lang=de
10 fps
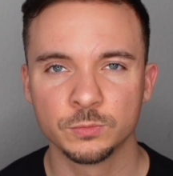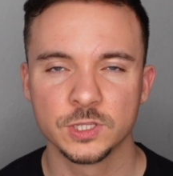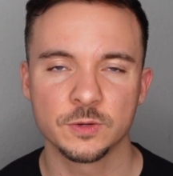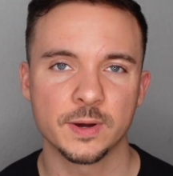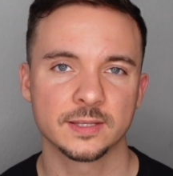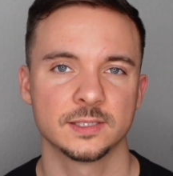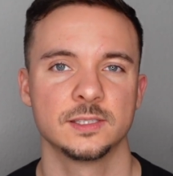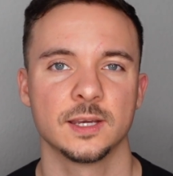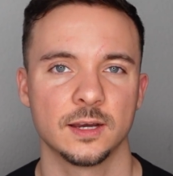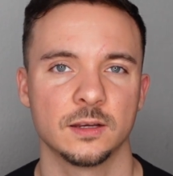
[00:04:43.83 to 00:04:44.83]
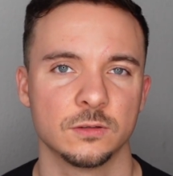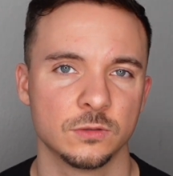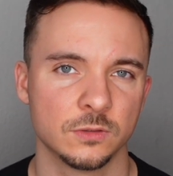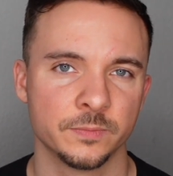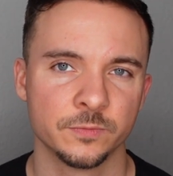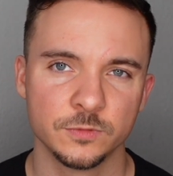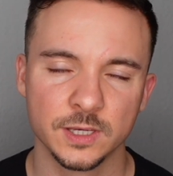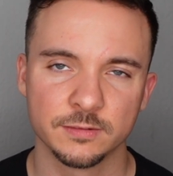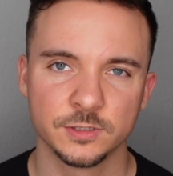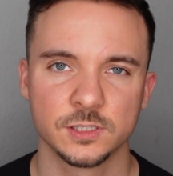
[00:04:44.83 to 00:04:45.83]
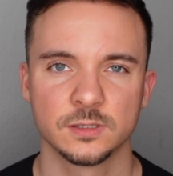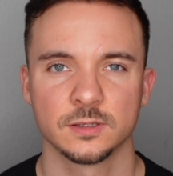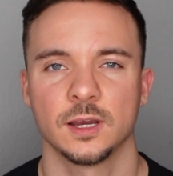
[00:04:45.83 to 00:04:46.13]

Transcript: Und ich mache das ja, ähm, wie ihr wisst,